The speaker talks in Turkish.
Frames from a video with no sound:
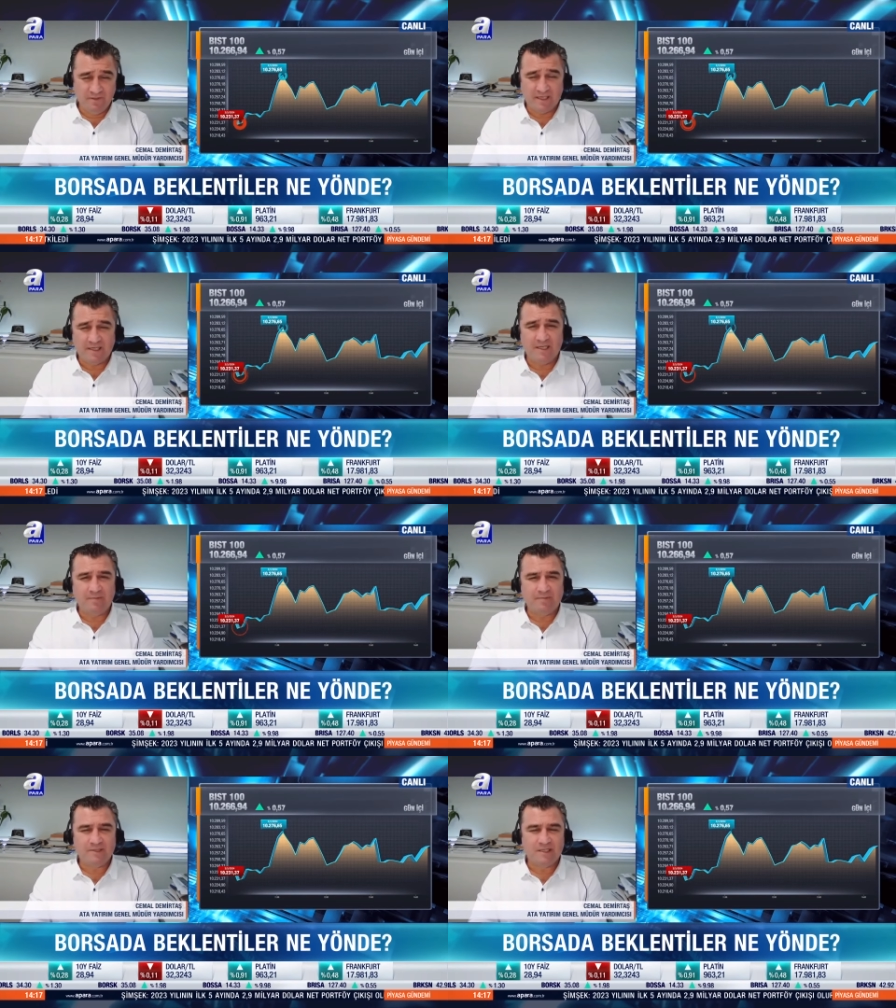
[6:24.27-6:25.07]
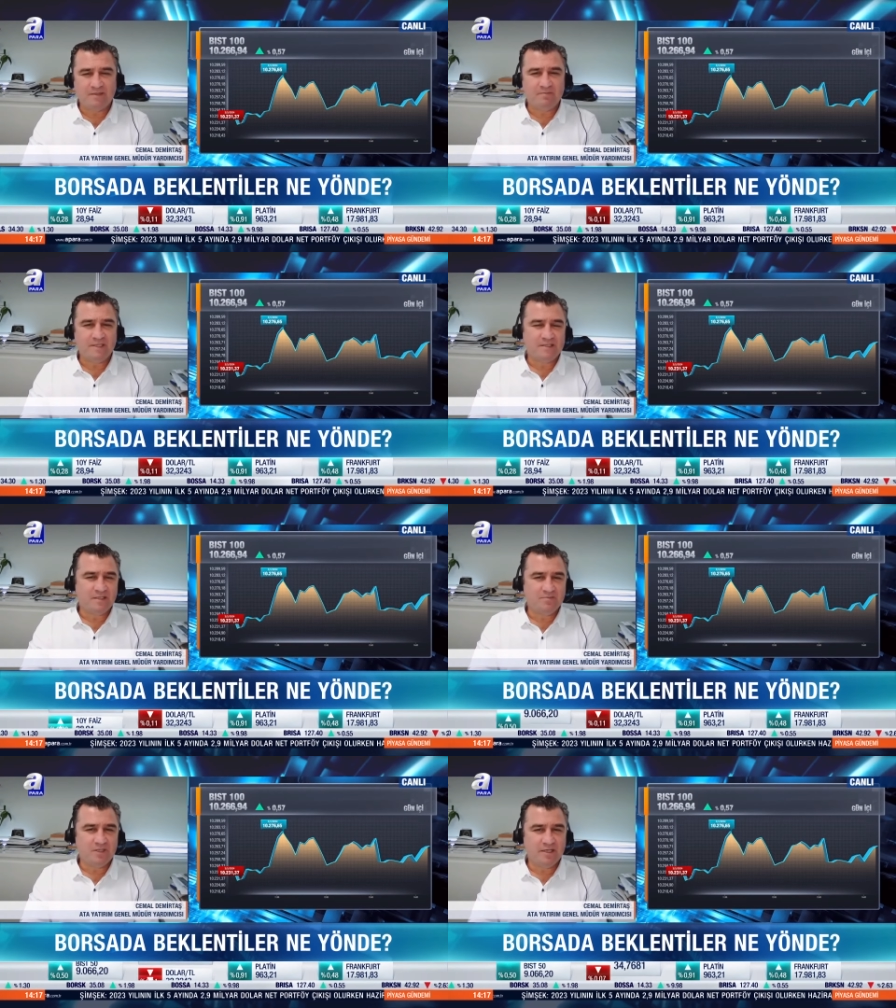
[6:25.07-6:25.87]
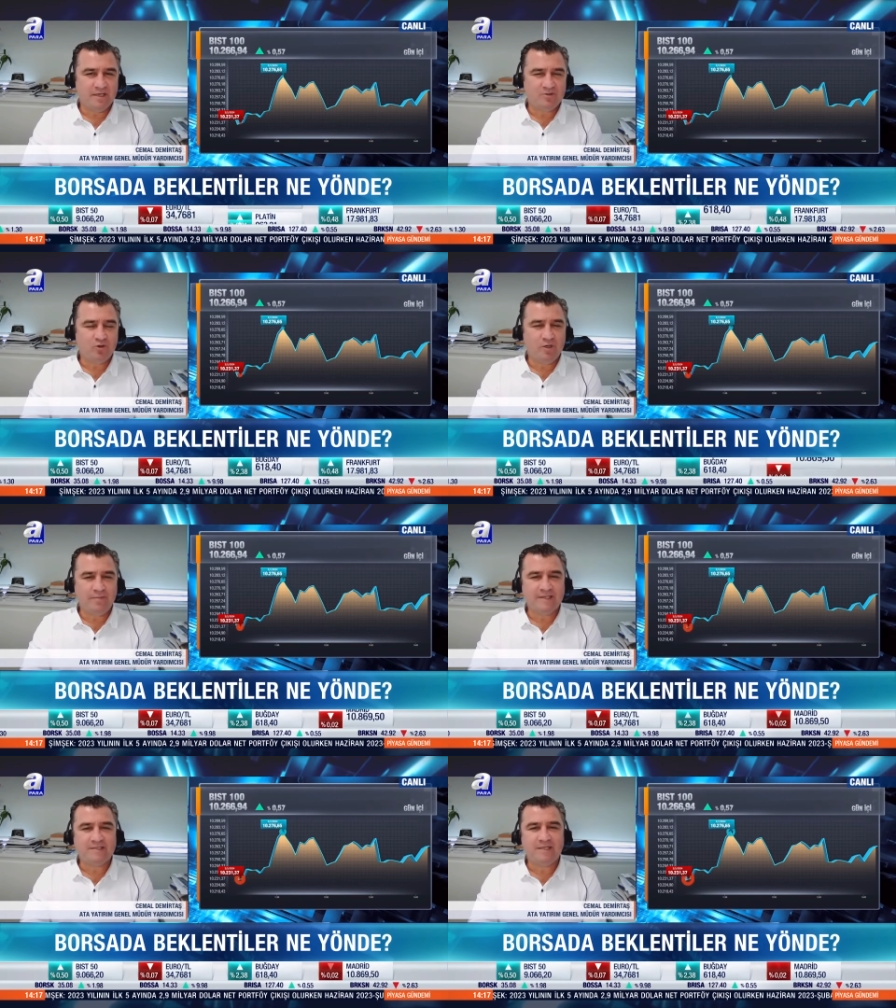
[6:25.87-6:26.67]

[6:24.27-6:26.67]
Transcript: yakalamamızda yatırımcılara söylemek